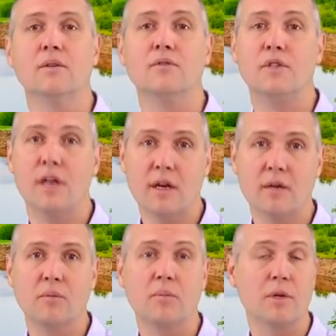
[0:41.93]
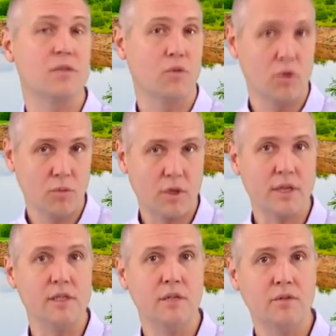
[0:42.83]
Все по-своему
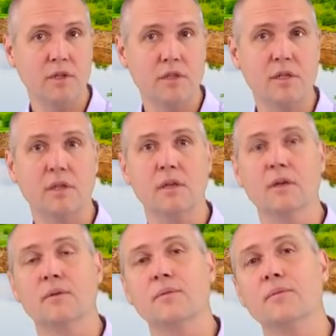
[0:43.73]
красивые языки.